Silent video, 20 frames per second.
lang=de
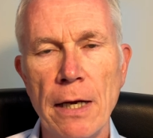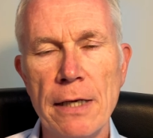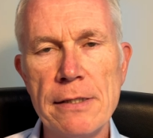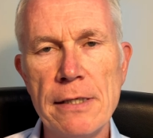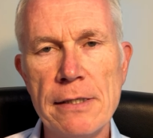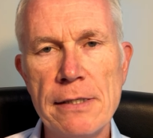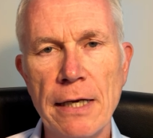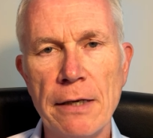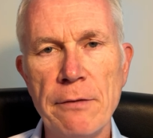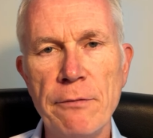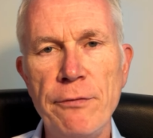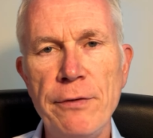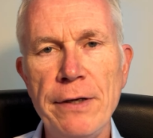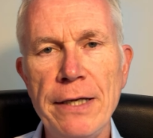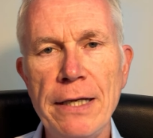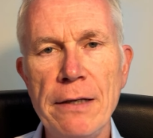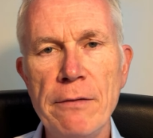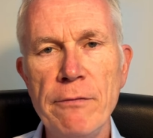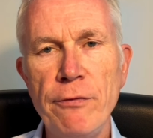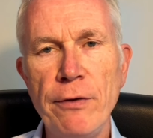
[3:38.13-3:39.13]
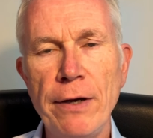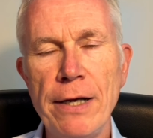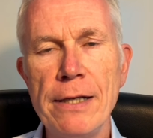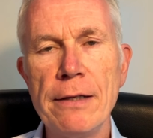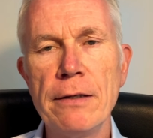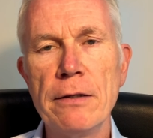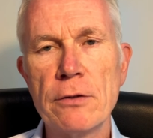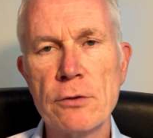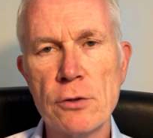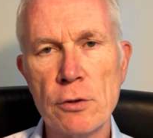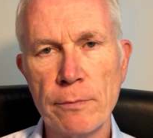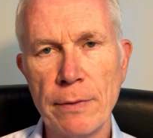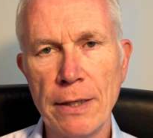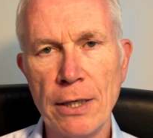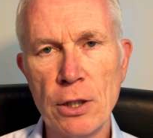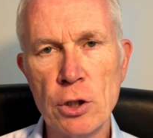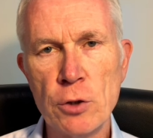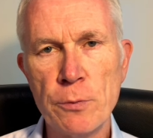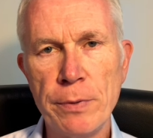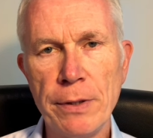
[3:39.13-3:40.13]
Es ist ja in vielen Fällen, zum
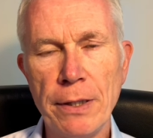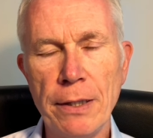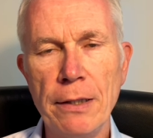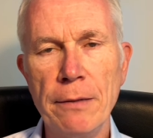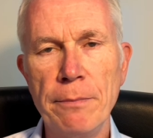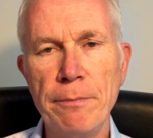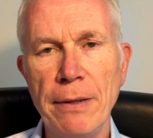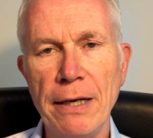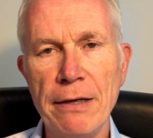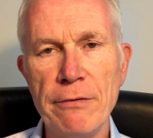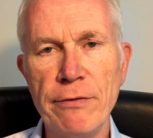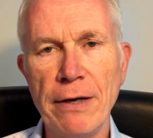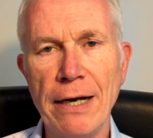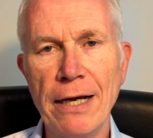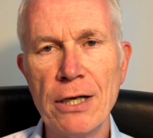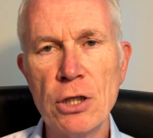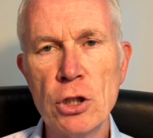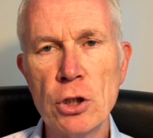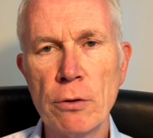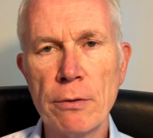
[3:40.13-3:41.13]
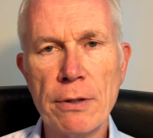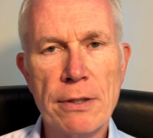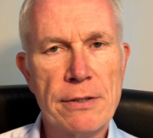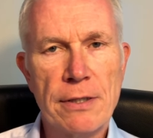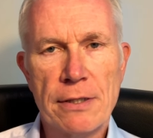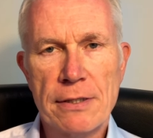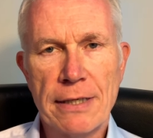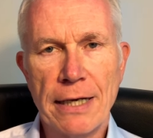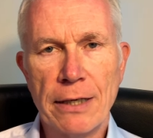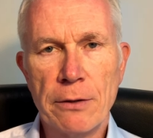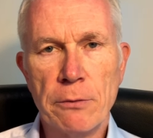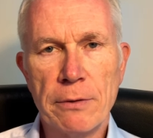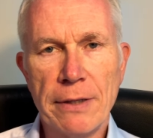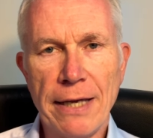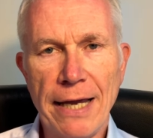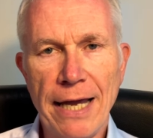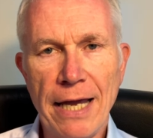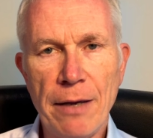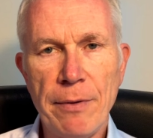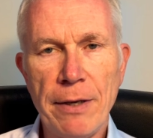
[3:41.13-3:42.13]
Beispiel bei Veranstaltungen ist es gang und
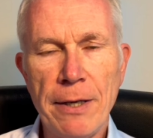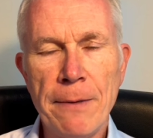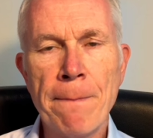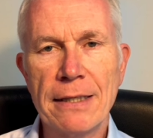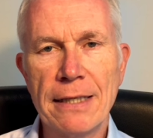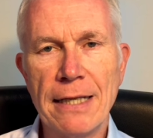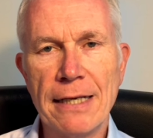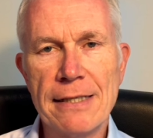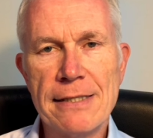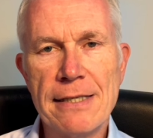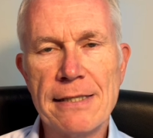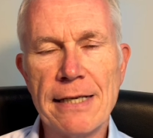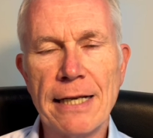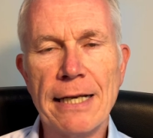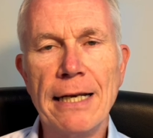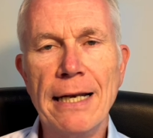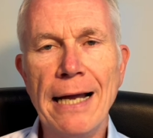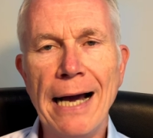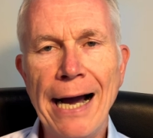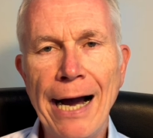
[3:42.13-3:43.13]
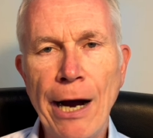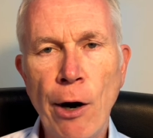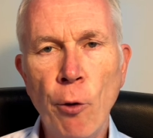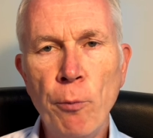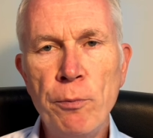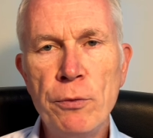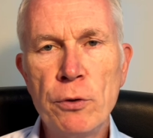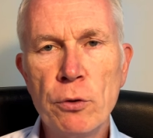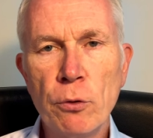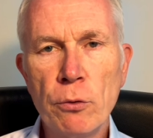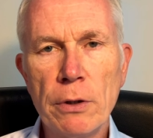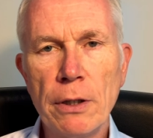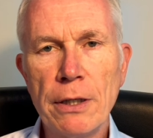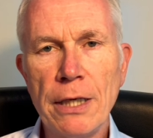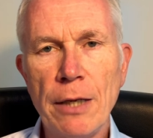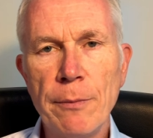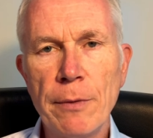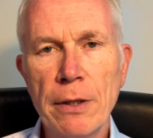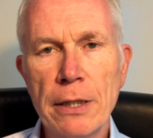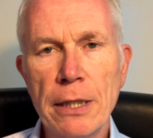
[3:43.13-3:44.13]
gäbe, dass es einen
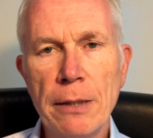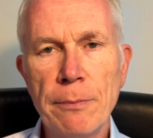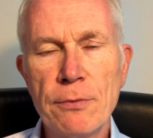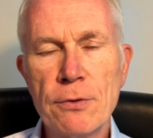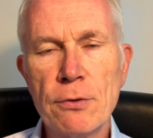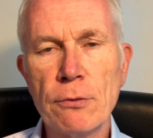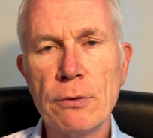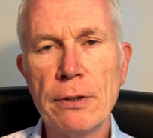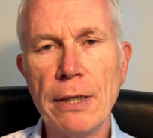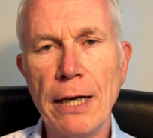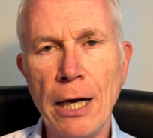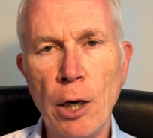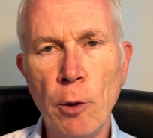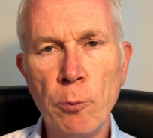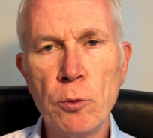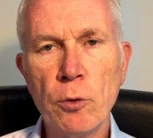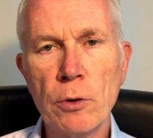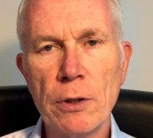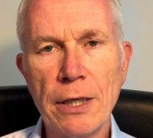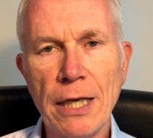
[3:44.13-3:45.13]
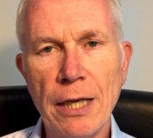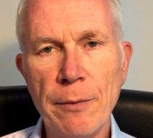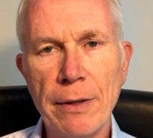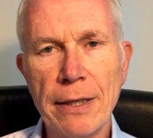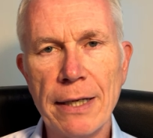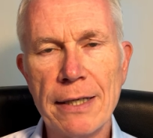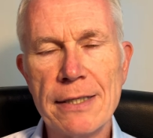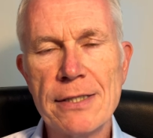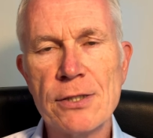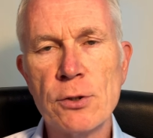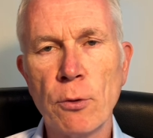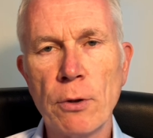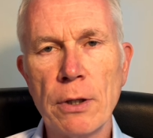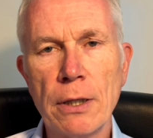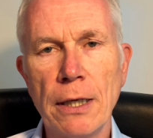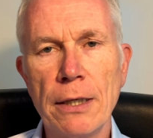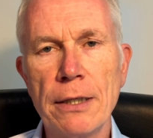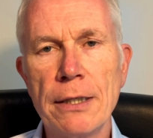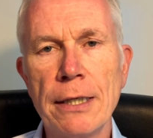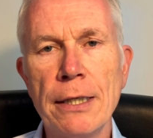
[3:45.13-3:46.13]
Hauptunternehmer gibt und der Hauptunternehmer jetzt
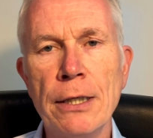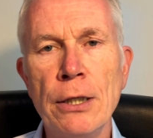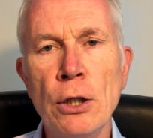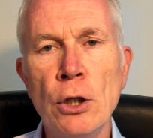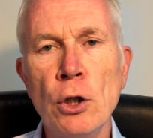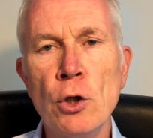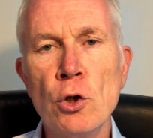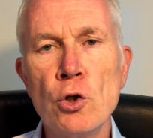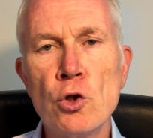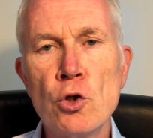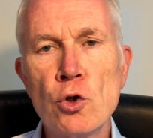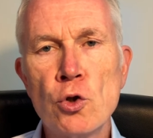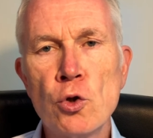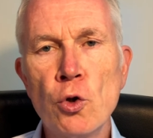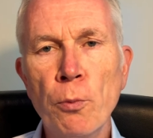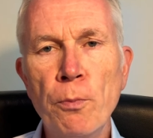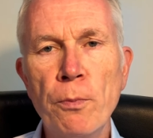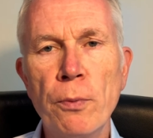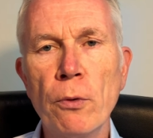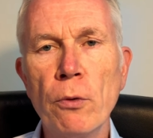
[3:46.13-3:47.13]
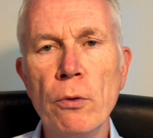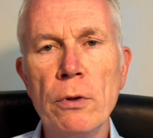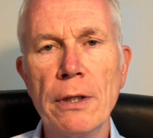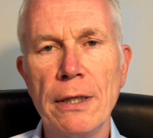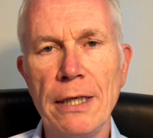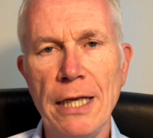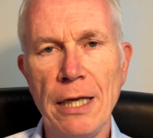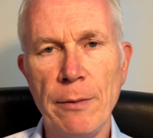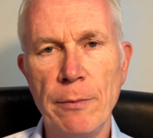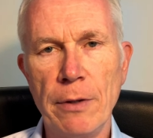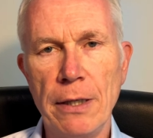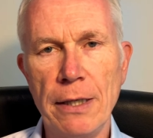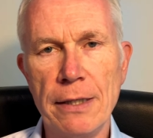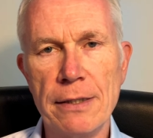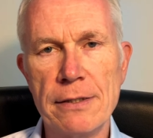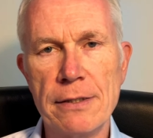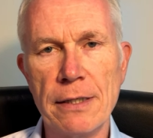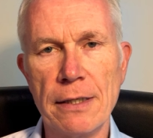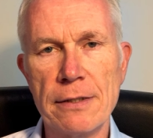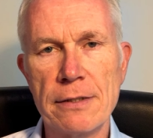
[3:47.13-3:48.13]
sogenannte Subunternehmer
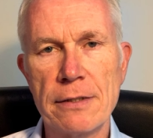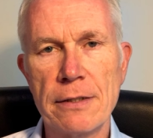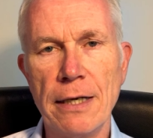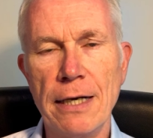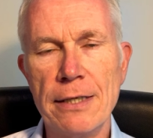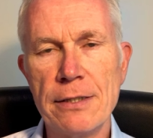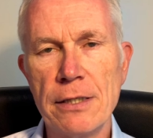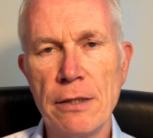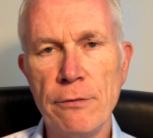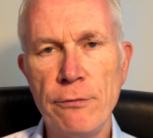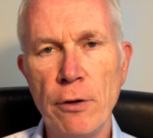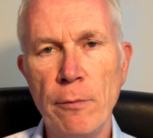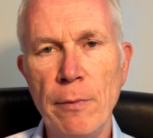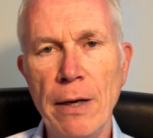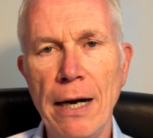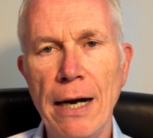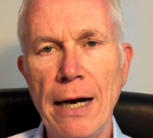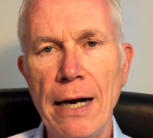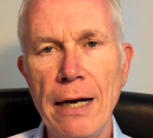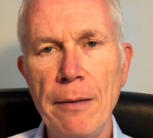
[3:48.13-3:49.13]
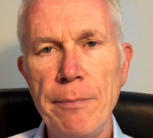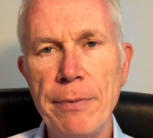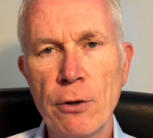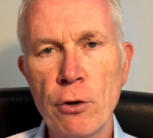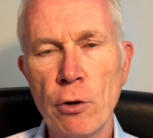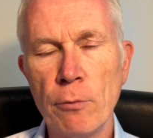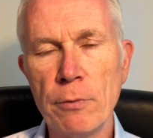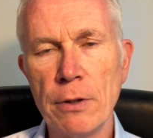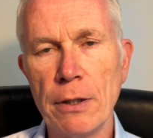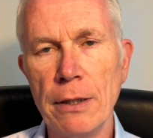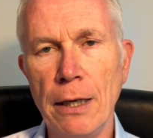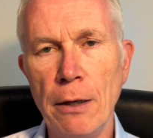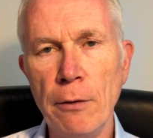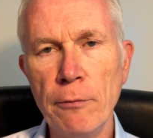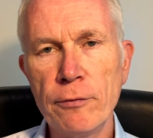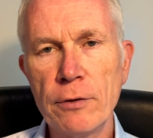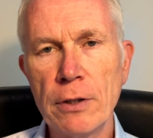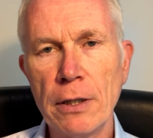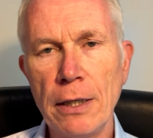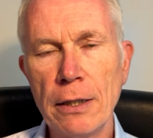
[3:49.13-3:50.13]
einsetzt. Also die Firma A bekommt den
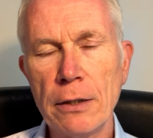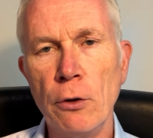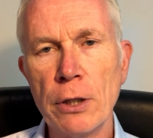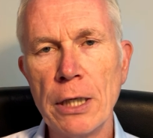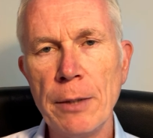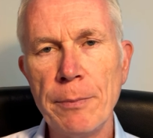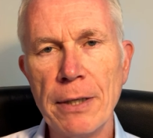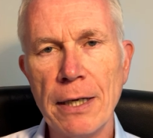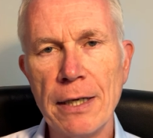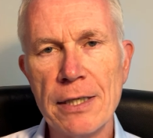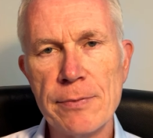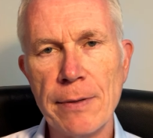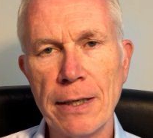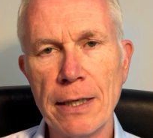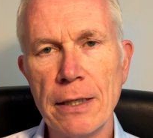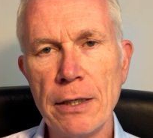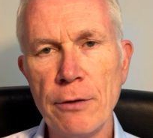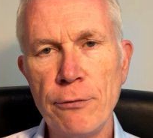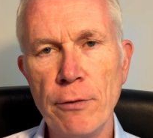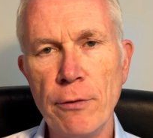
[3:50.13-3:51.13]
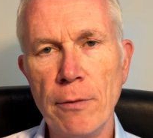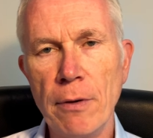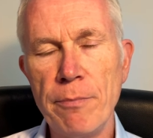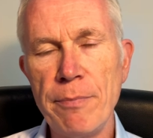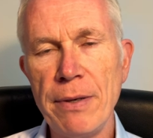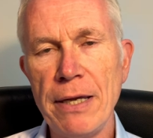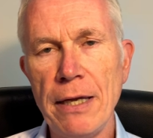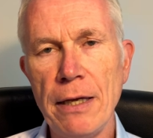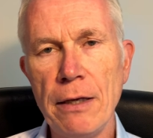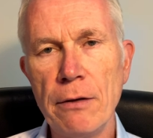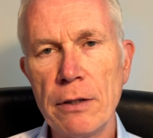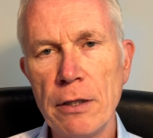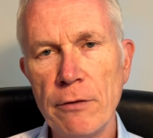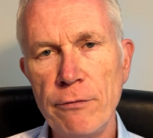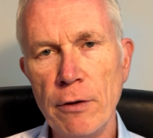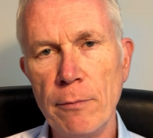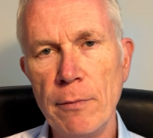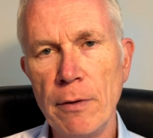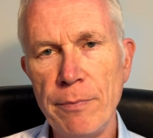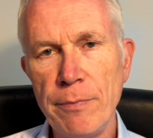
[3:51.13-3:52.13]
Auftrag und gibt den jetzt weiter an die Firma B, die
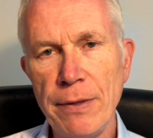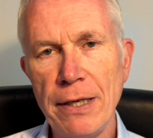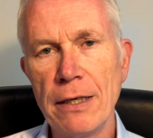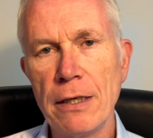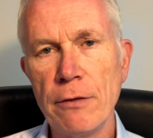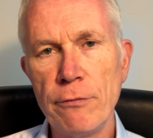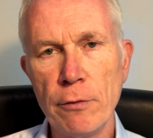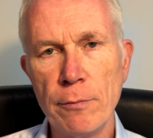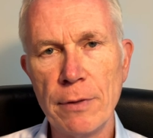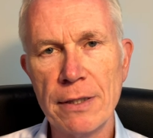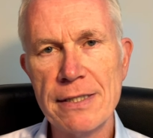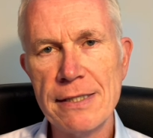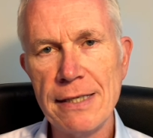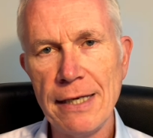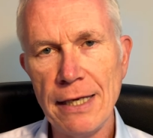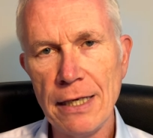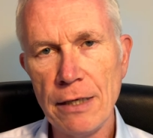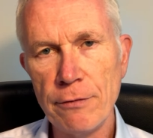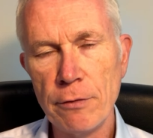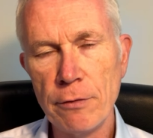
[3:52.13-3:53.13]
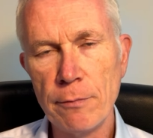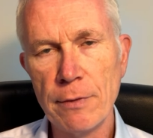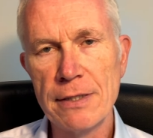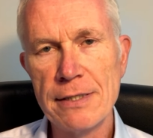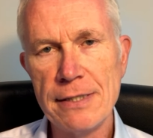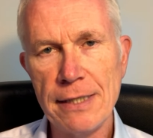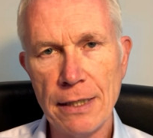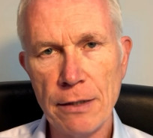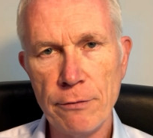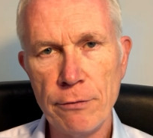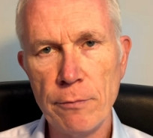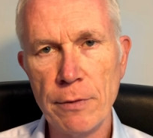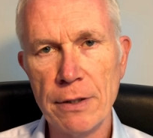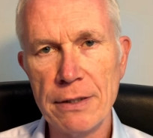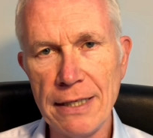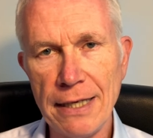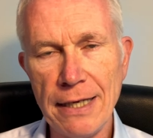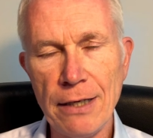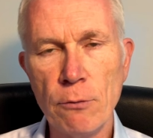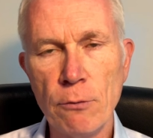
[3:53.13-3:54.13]
Firma B an die Firma C, die Firma C an die Firma
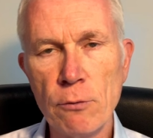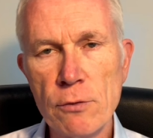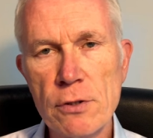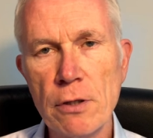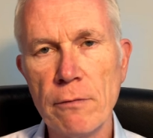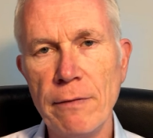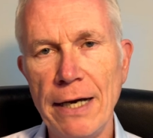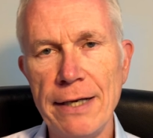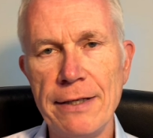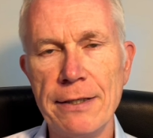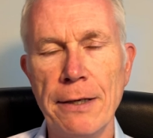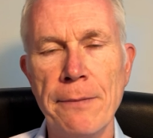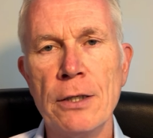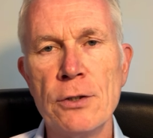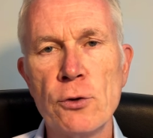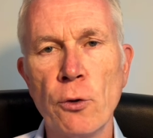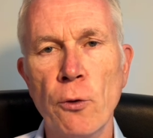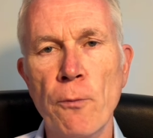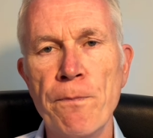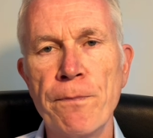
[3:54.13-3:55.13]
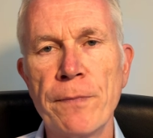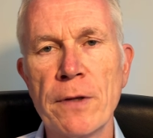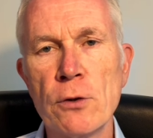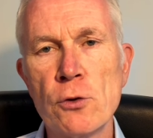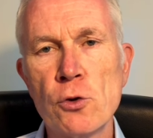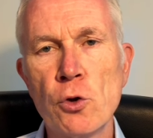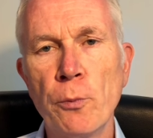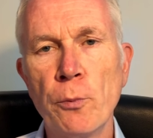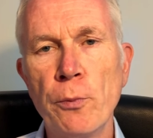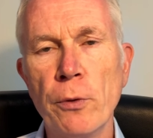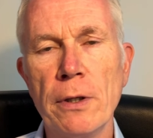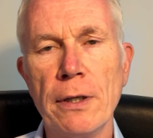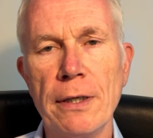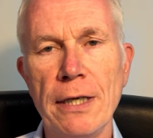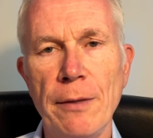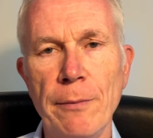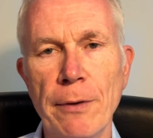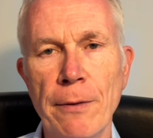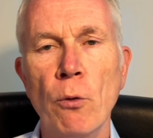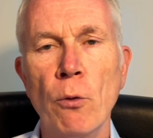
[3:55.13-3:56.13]
D und so weiter. So,
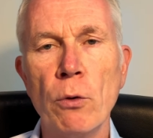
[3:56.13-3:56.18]
Subunternehmer.